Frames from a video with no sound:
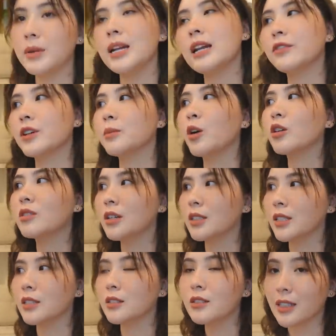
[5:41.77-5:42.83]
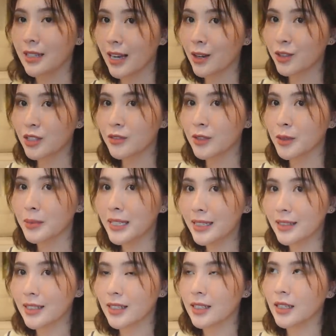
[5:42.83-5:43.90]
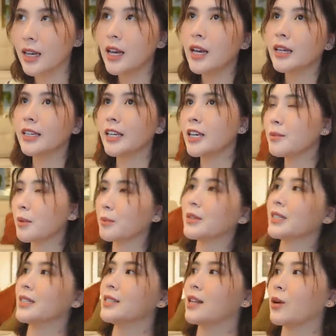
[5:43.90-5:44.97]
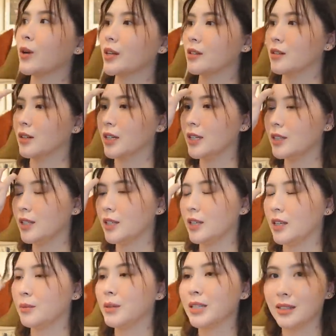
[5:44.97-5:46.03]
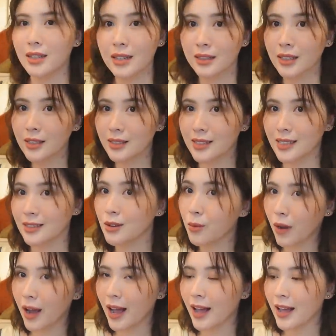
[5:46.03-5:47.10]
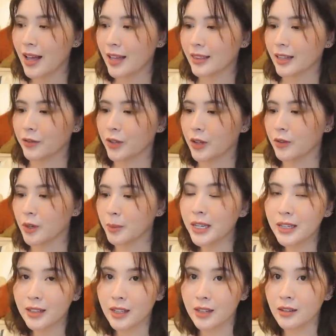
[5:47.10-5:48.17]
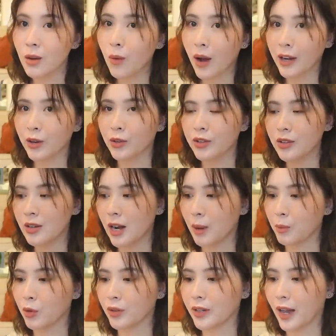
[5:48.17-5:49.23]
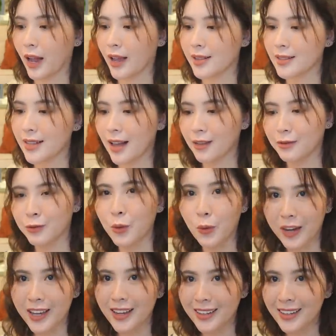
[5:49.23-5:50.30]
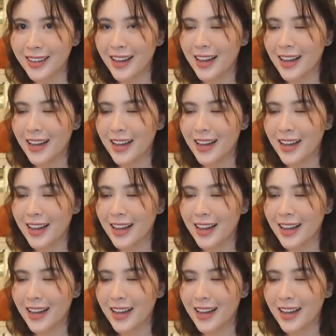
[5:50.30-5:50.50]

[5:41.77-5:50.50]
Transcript: biết là với mọi người thì như thế nào chứ với mình thì khi mà mình đi ra ngoài đường ấy thì mình rất là thích xịt nước hoa tại vì với mình thì nước hoa nó như là một cái dạng phụ kiện ấy